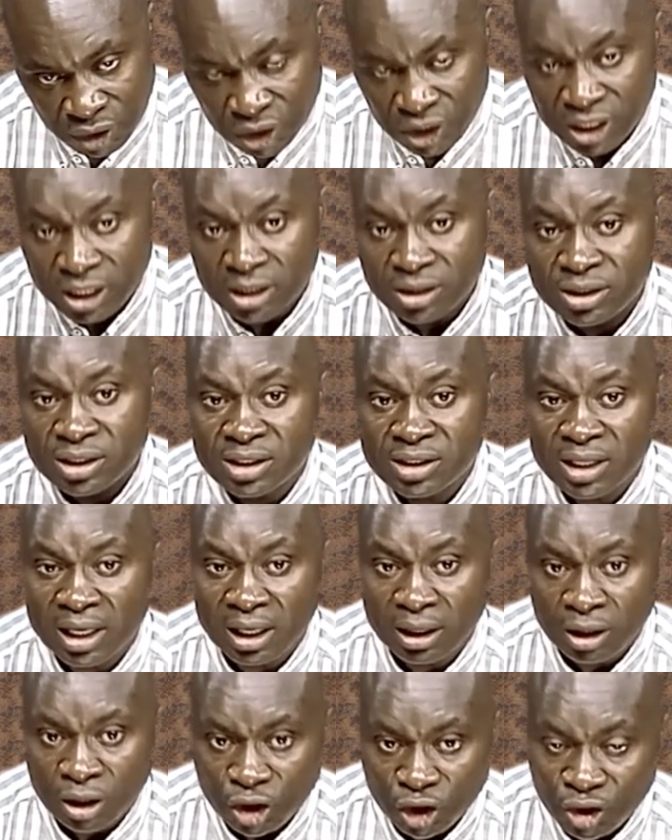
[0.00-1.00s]
Ils
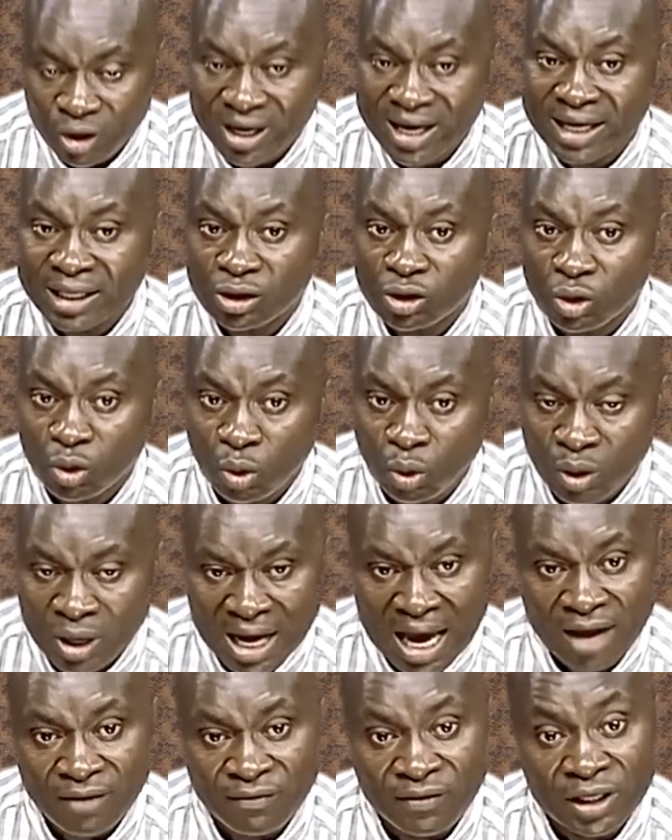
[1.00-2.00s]
disaient que Eto
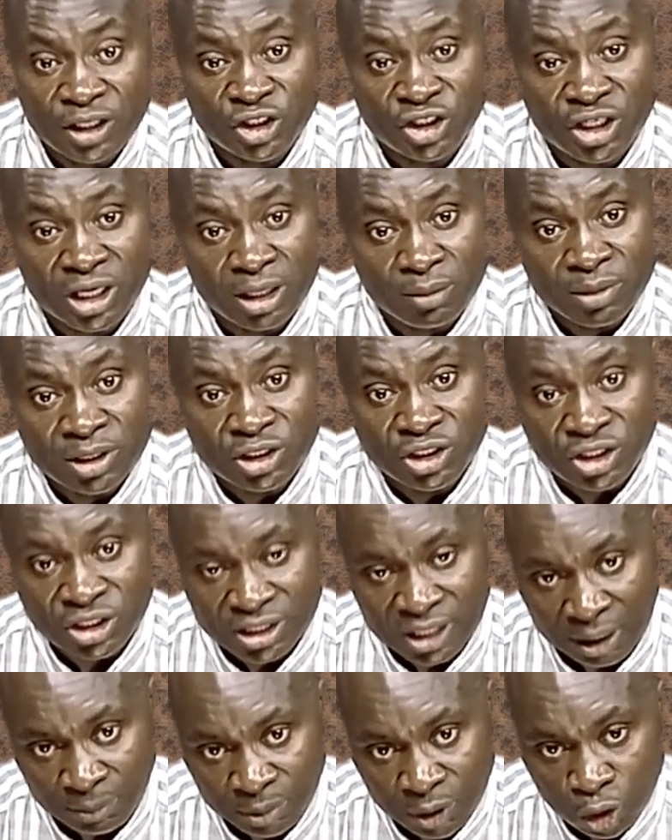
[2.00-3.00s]
avait Jérémy
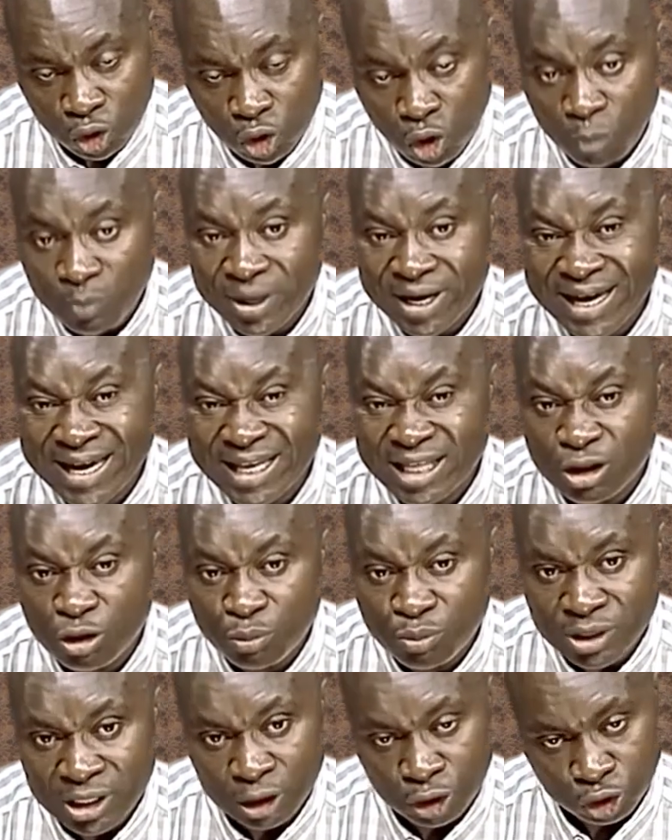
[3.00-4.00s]
Djitap comme
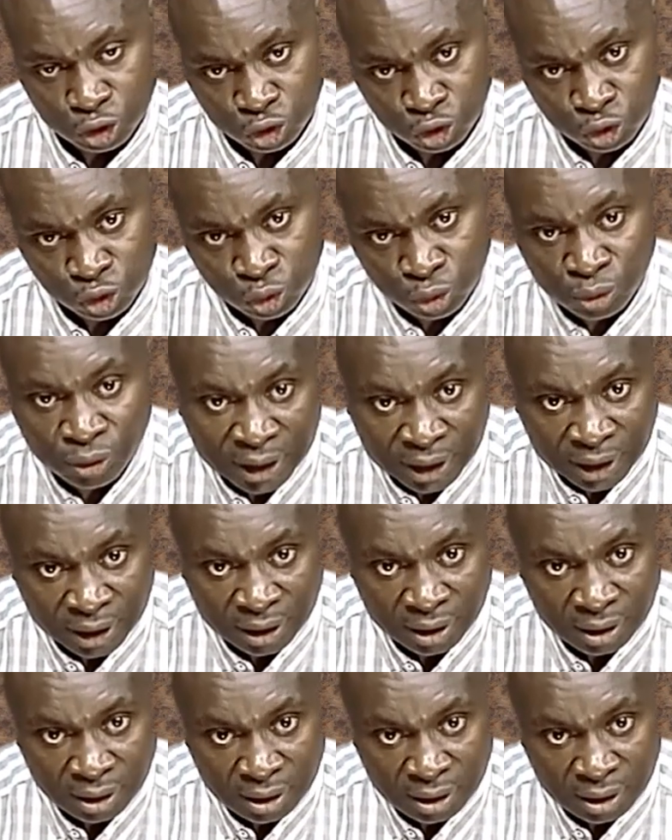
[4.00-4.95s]
ennemi juré,